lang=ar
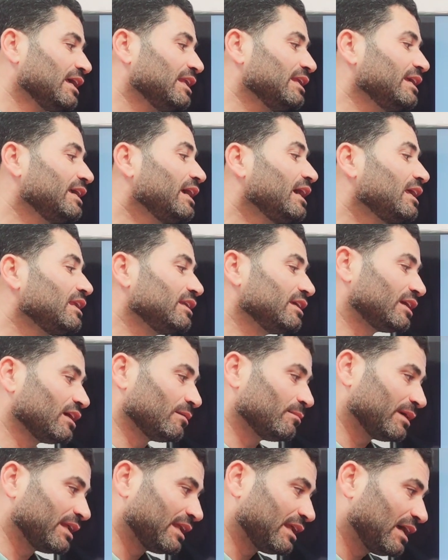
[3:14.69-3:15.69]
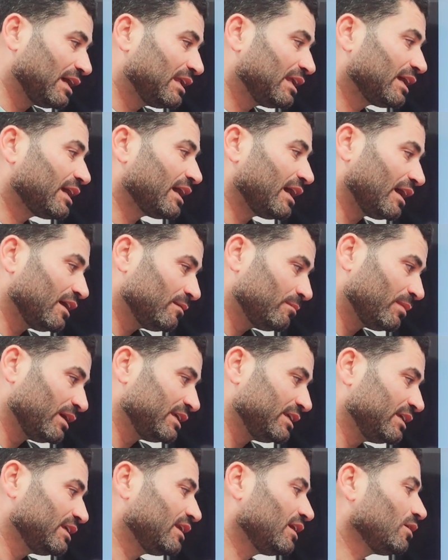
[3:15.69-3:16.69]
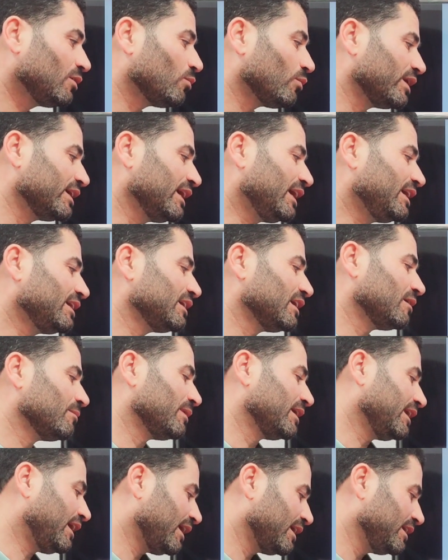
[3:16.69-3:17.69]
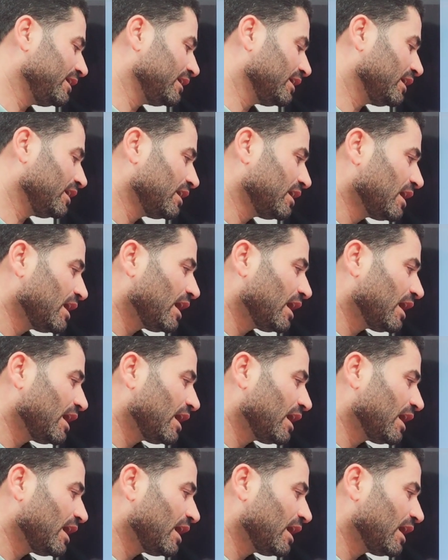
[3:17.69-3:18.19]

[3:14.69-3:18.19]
ليهلك من هلك عن بينة ويحيى من حي